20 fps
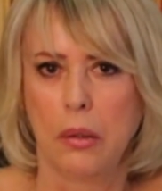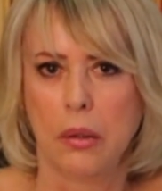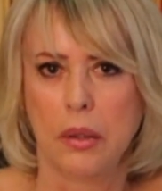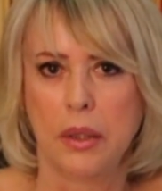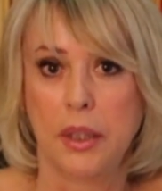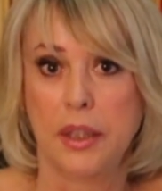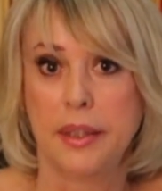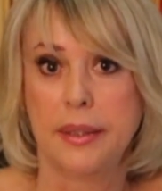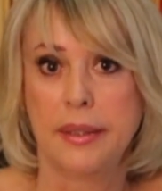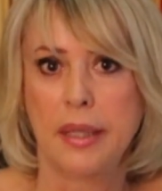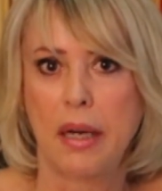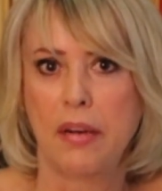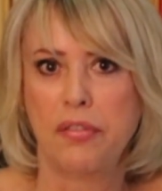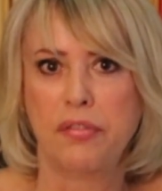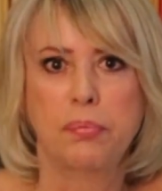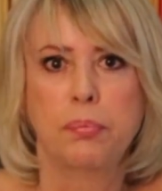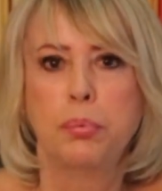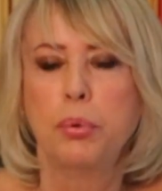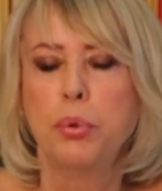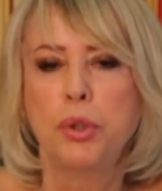qui
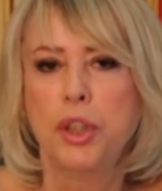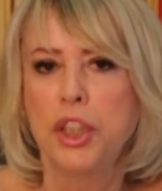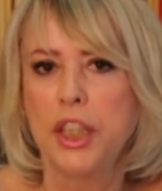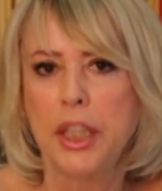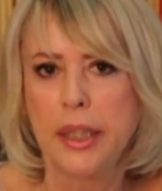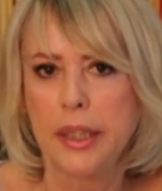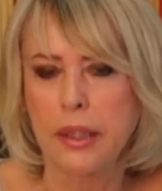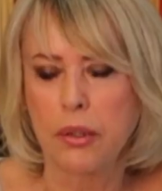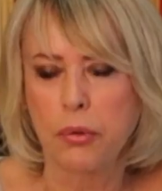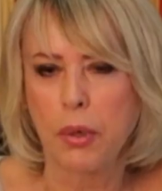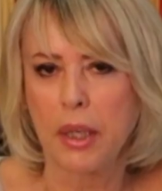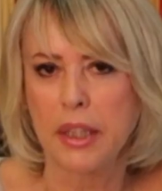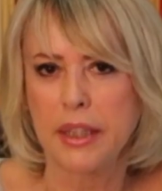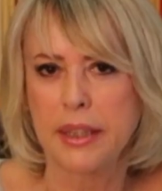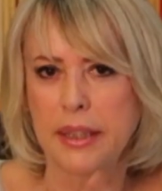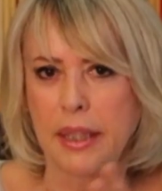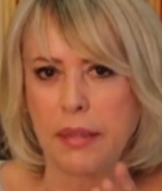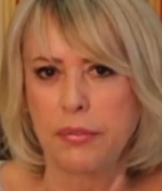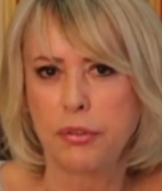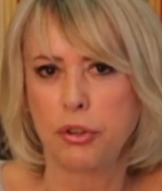savent bouger, quoi,
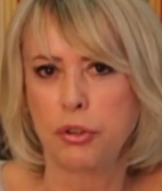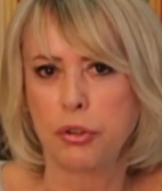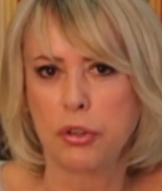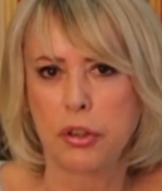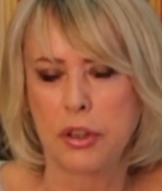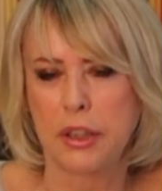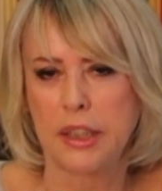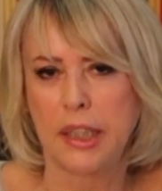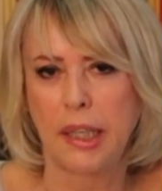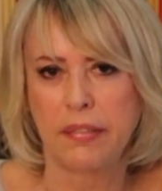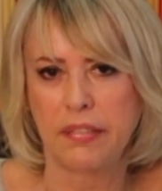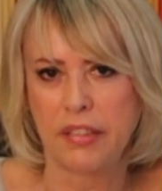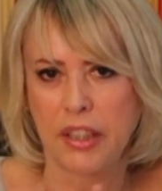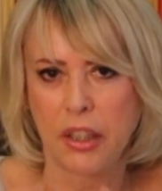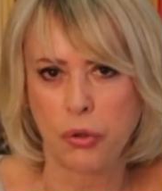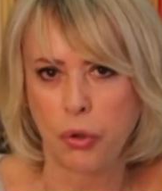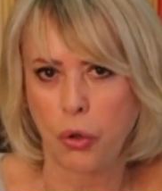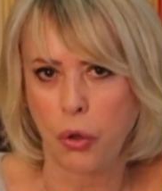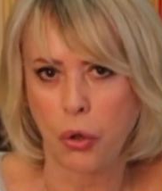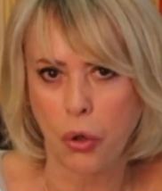qui savent se
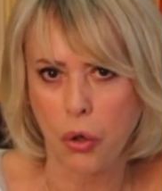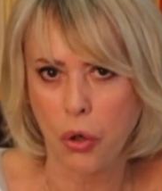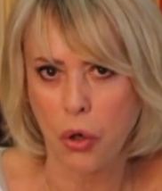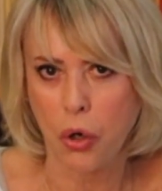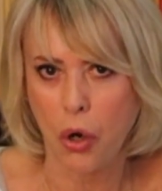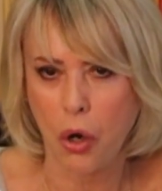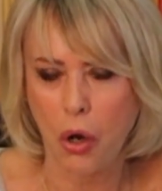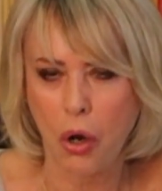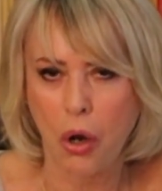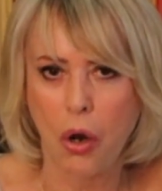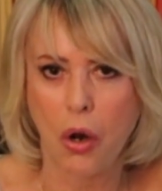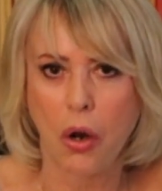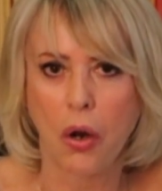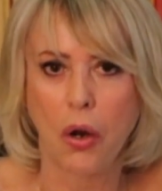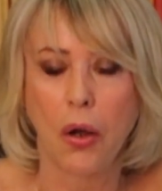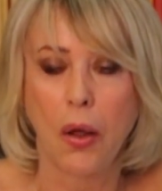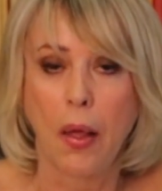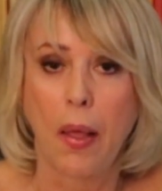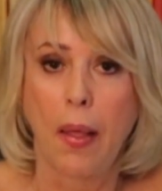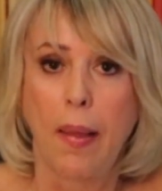servir de leur
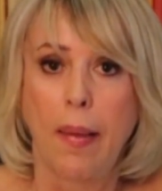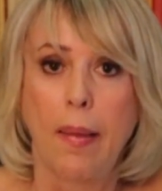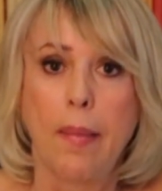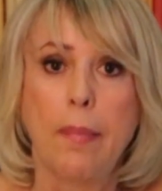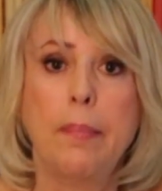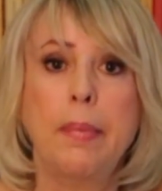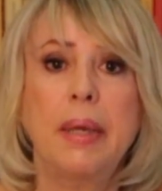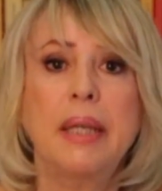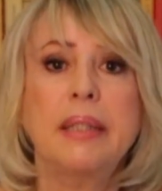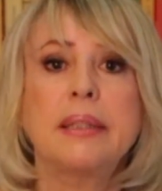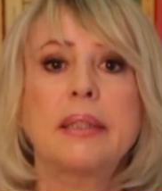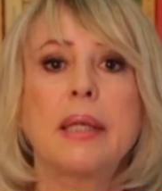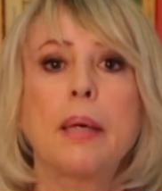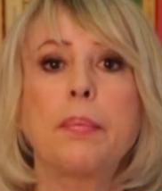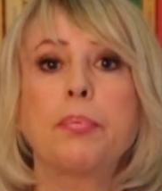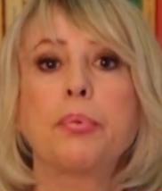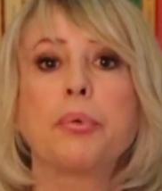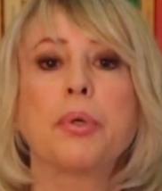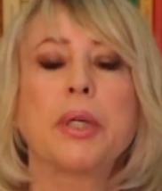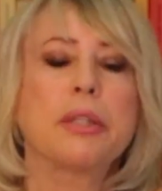corps, mais ça
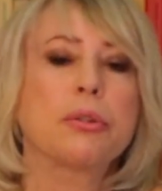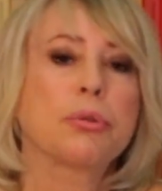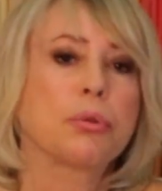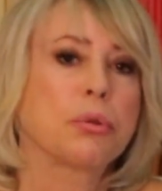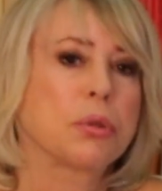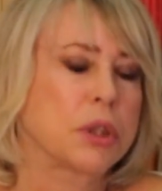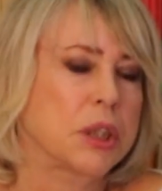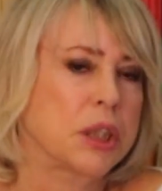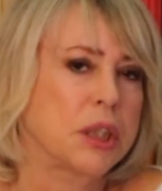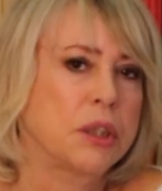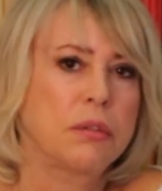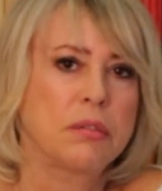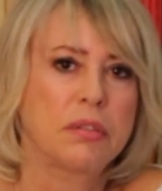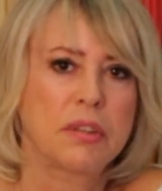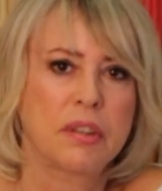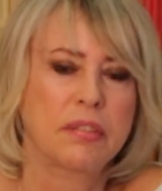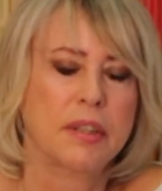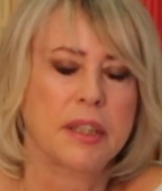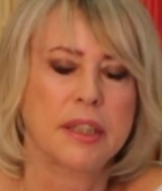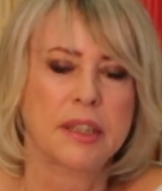peut être aussi une
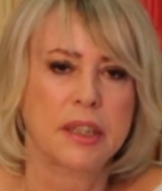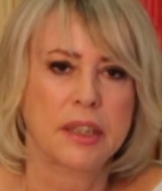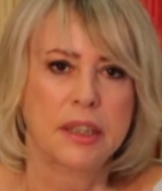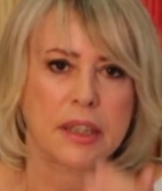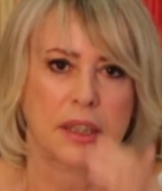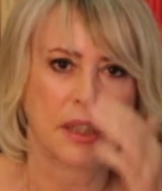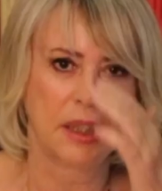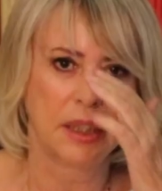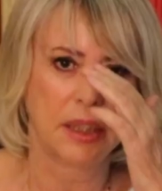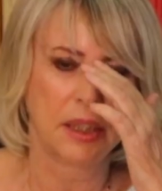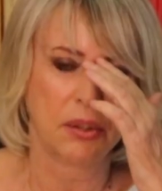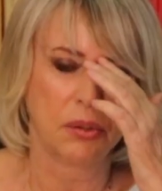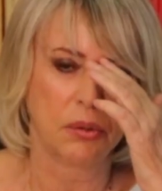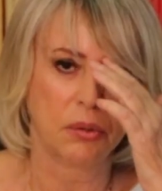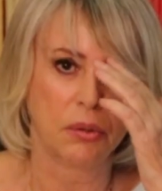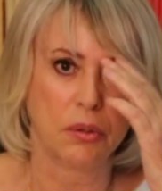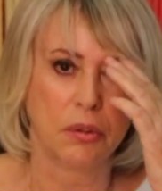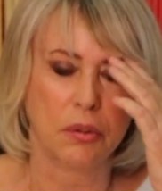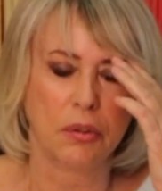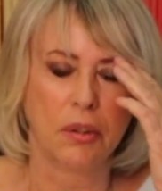vivacité
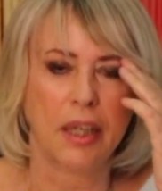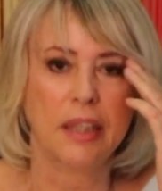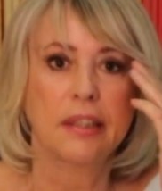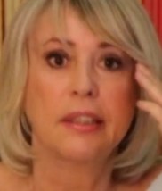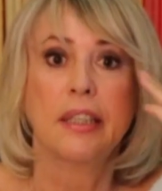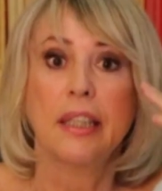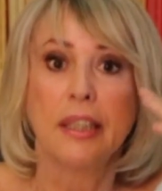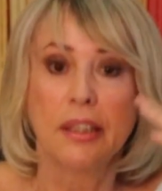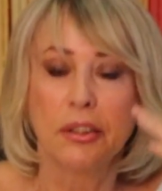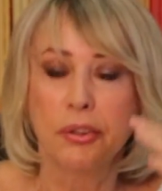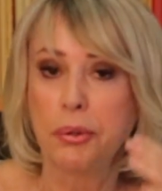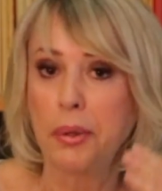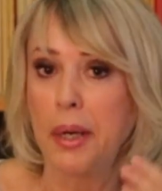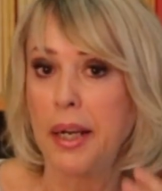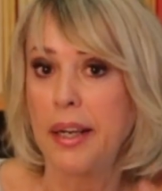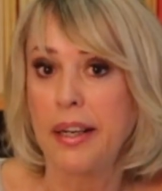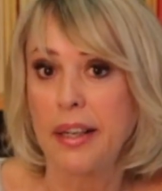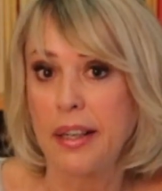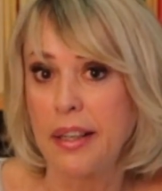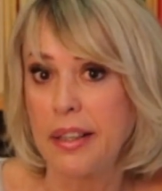intellectuelle.